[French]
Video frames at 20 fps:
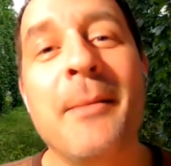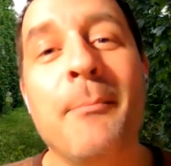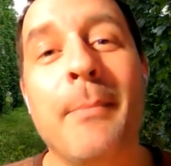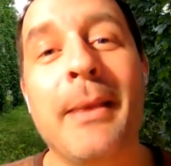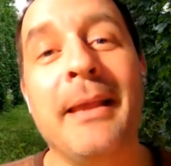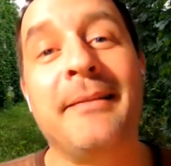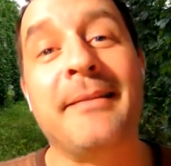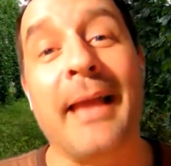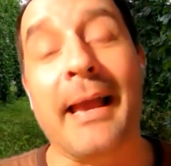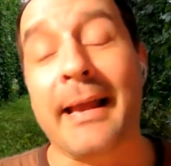
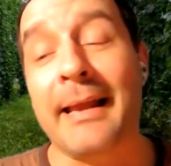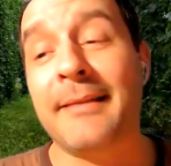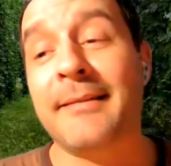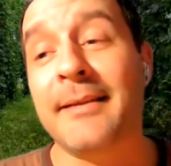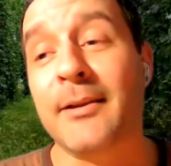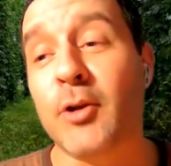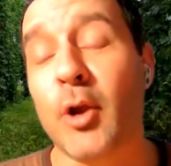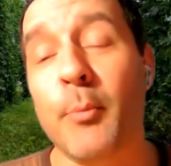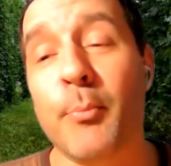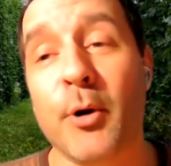Mais ça reste
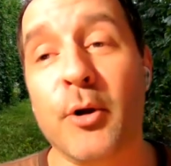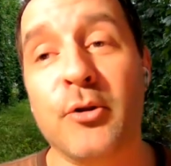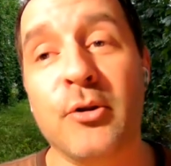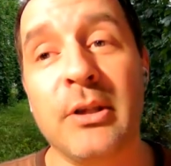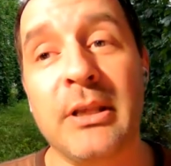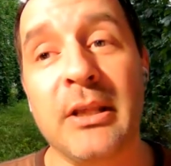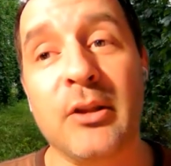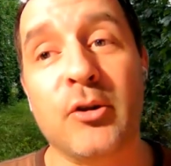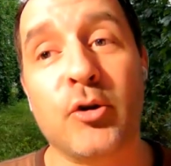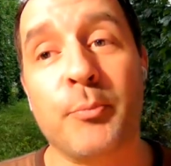qui est un
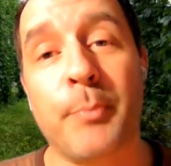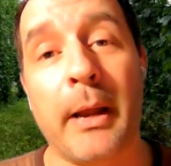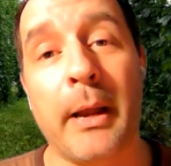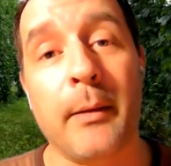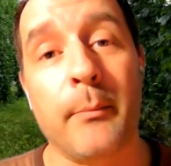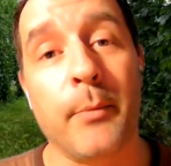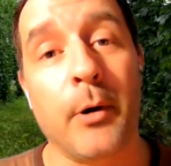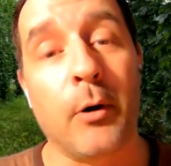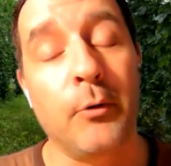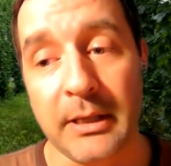produit qui est
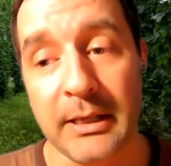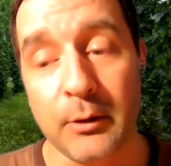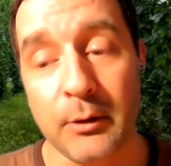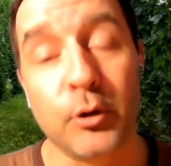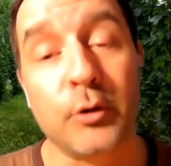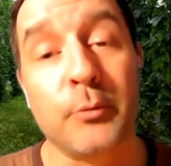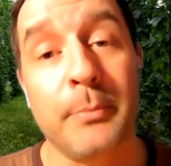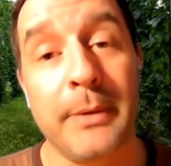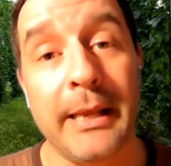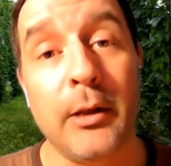super bon, qui
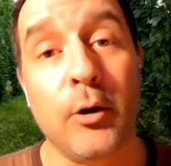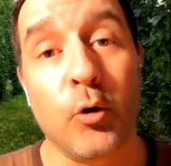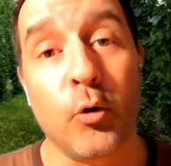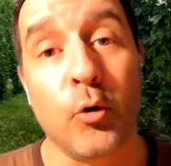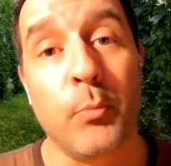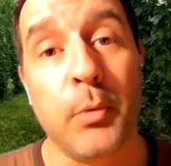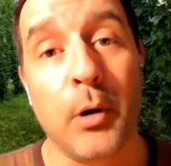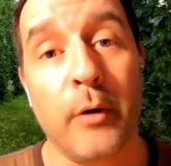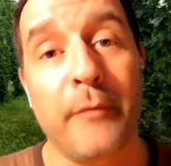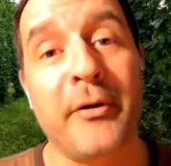goûte bien le
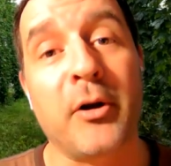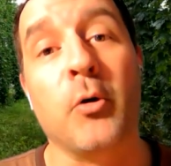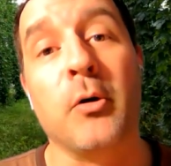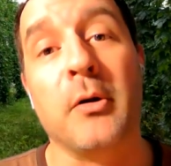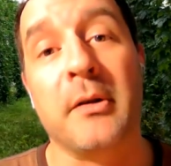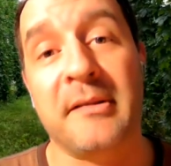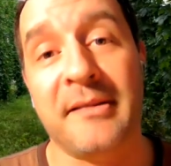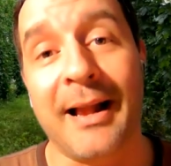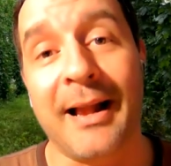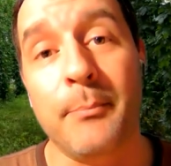houblon, fait qu'on
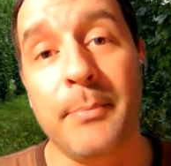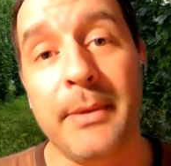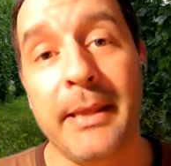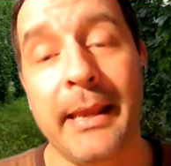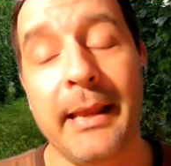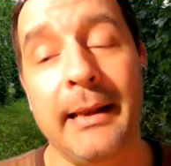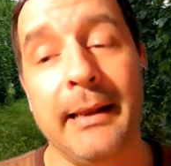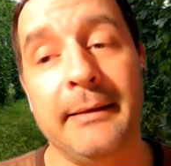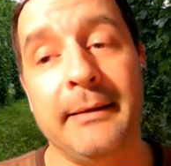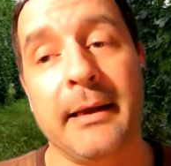le sent
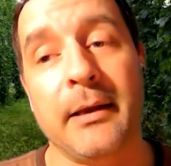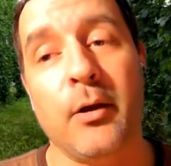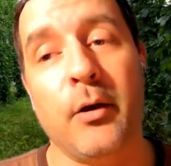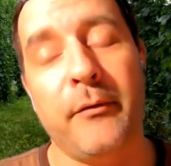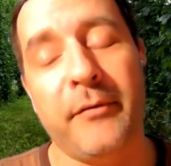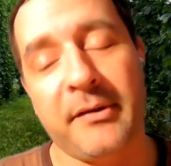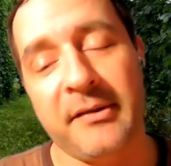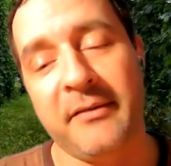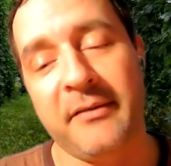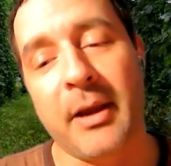bien à
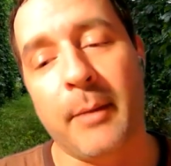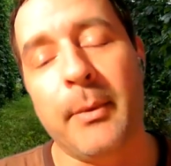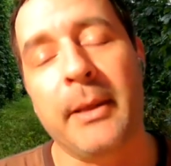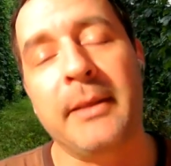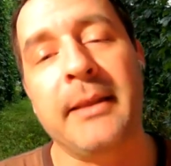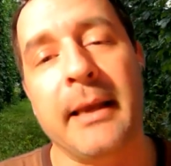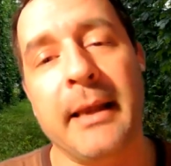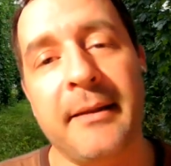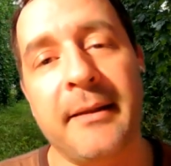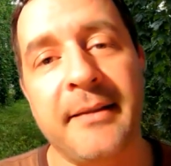l'intérieur. Fait que c'est vraiment
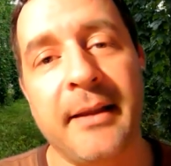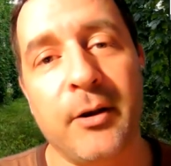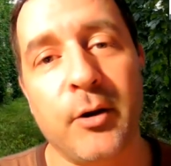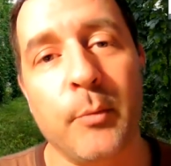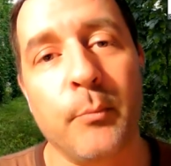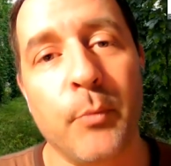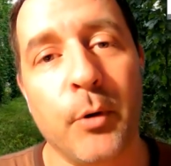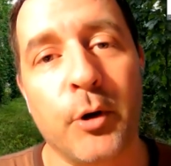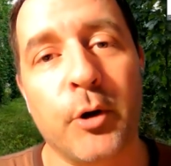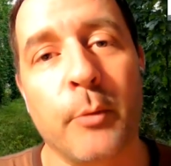intéressant
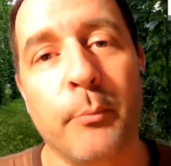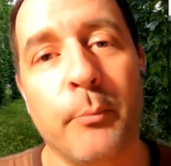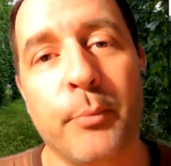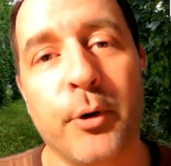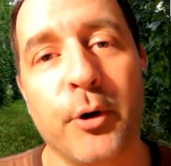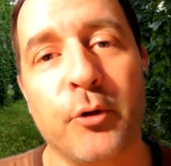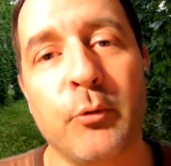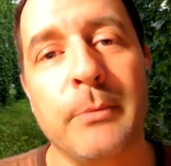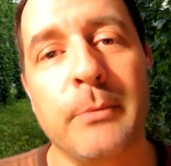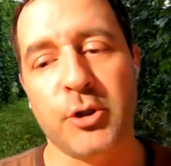comme, comme
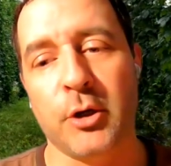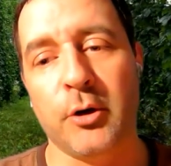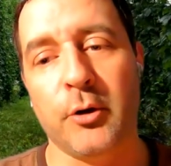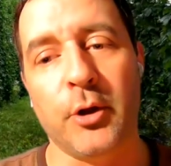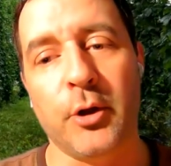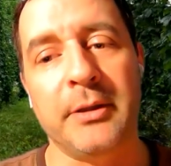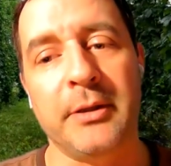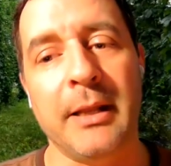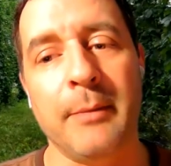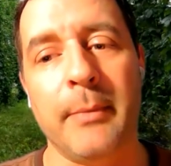produit. On
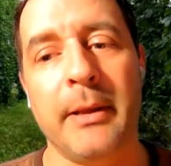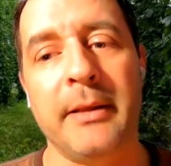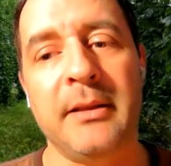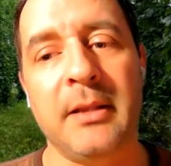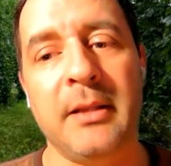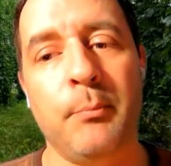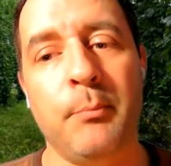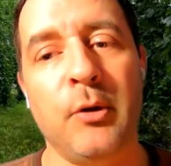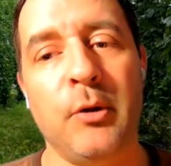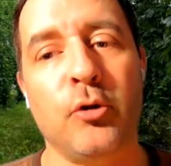a tellement
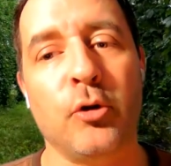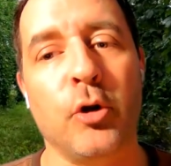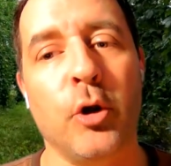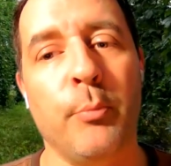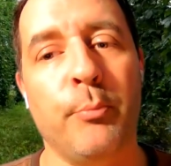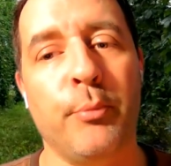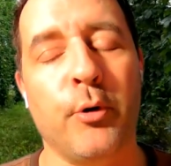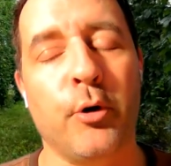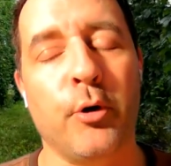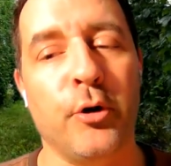tripé sur le
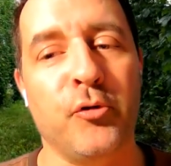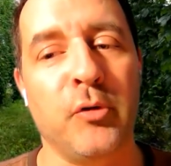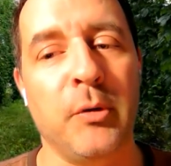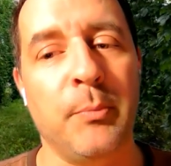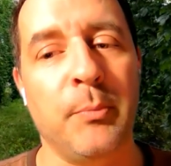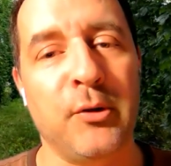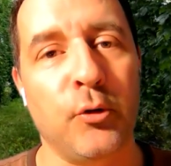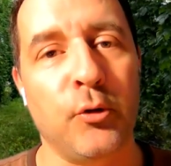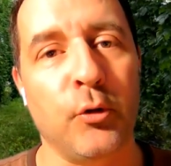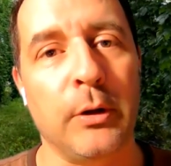produit
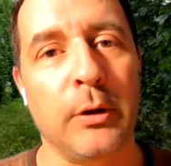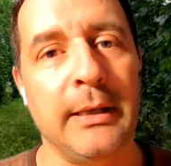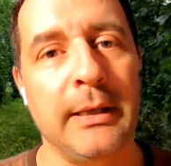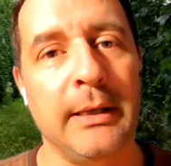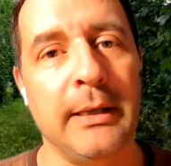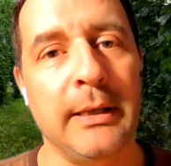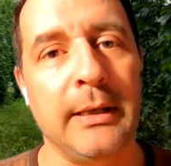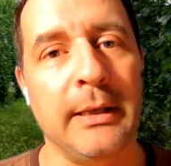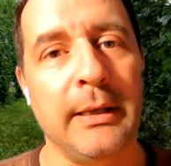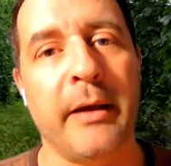puis sur
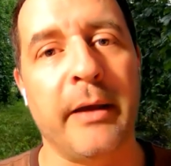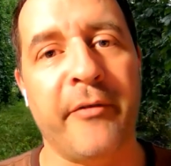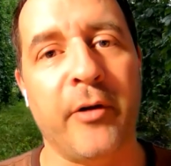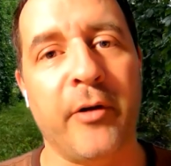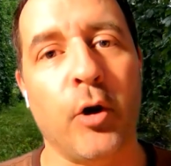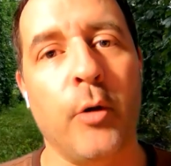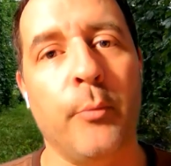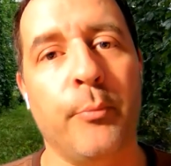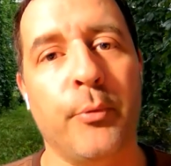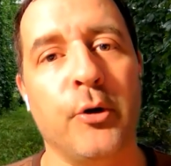l'idée de
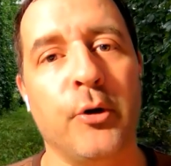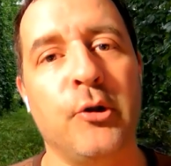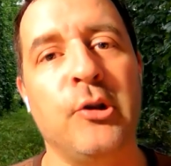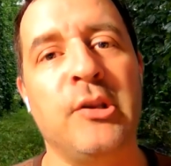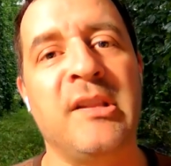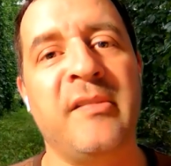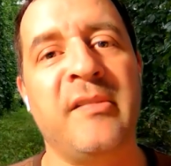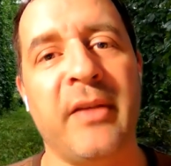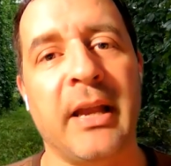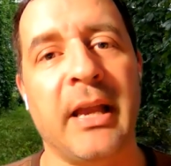faire un produit
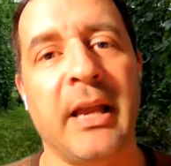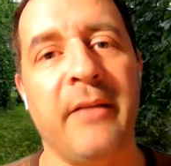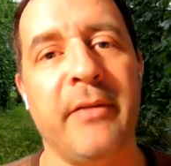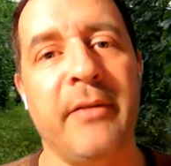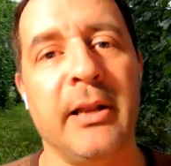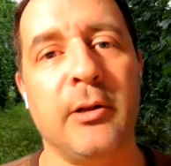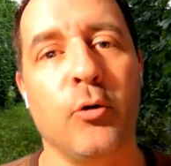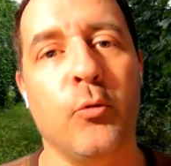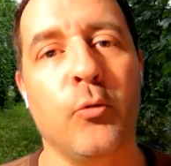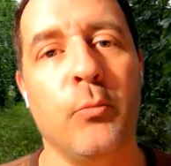différent
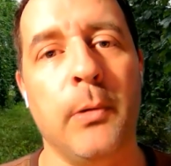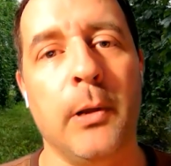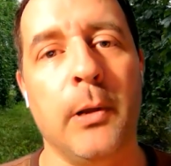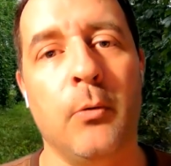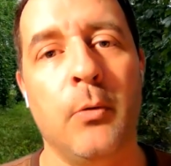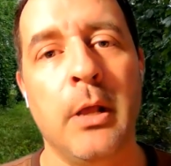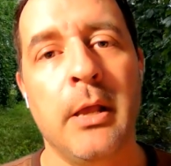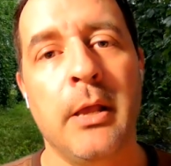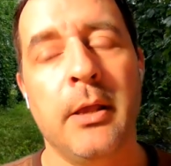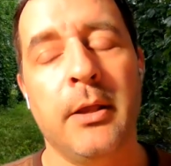avec le houblon
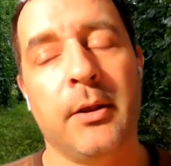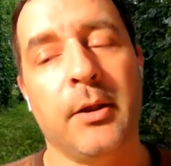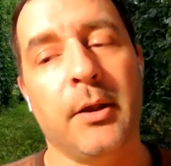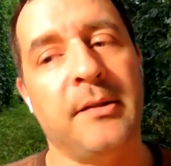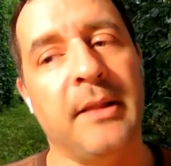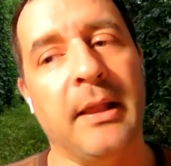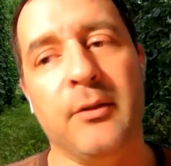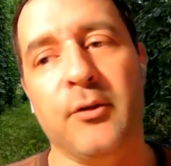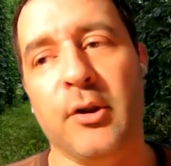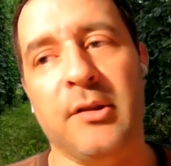et
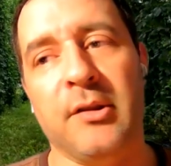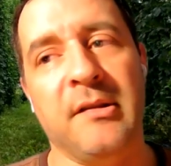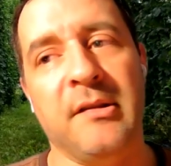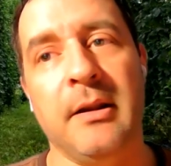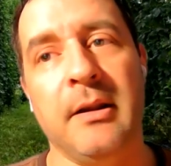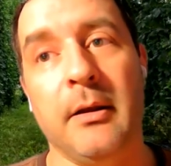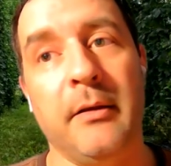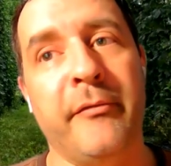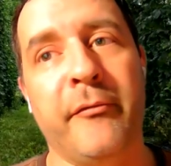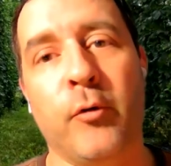ça nous a
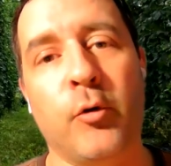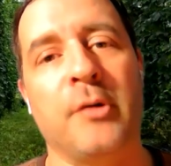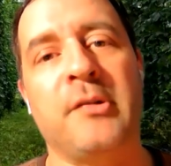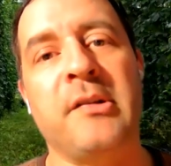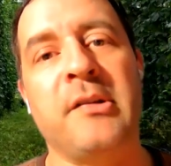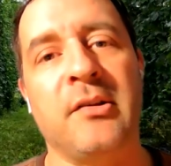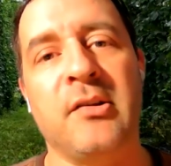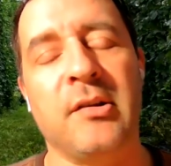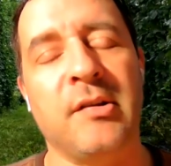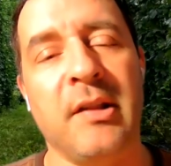dit faut qu'on
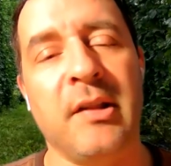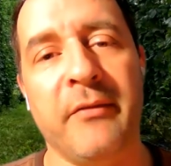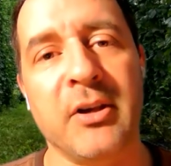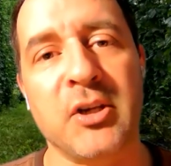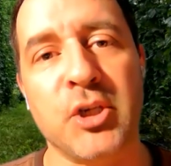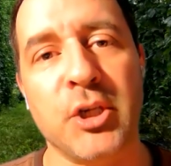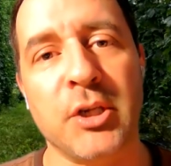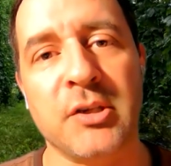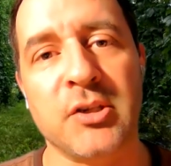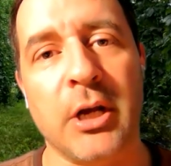s'associe avec
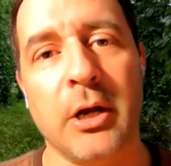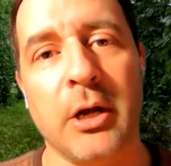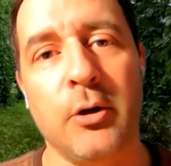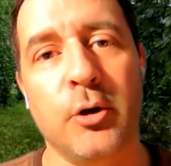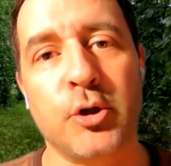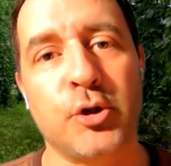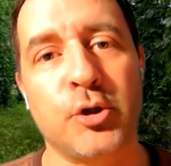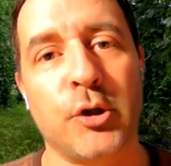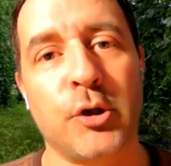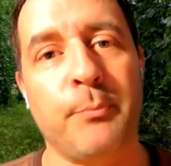ces
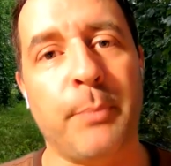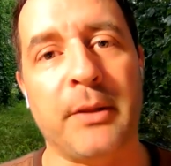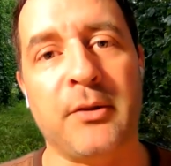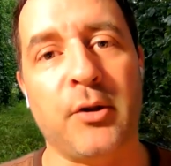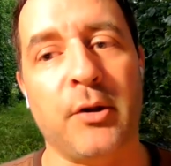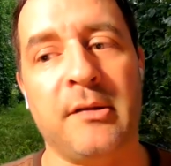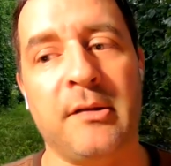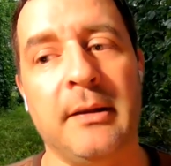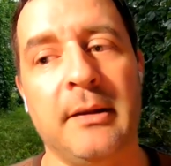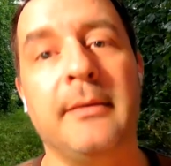gens-là juste hmm. parce
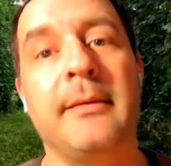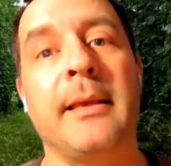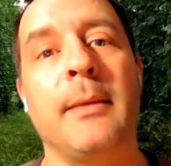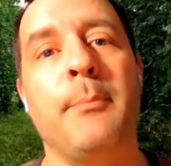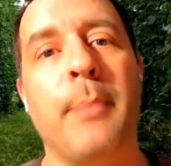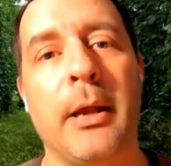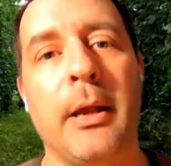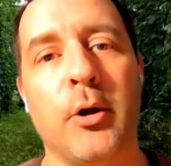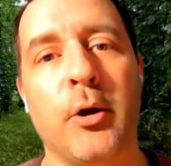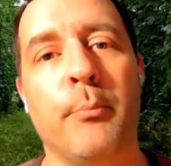que c'est
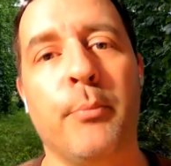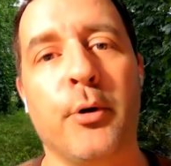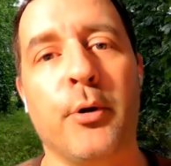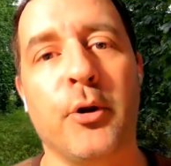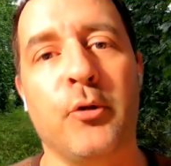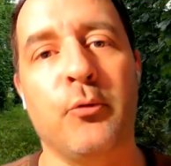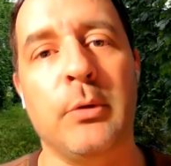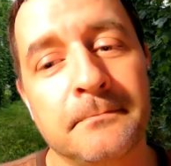trippant comme produit.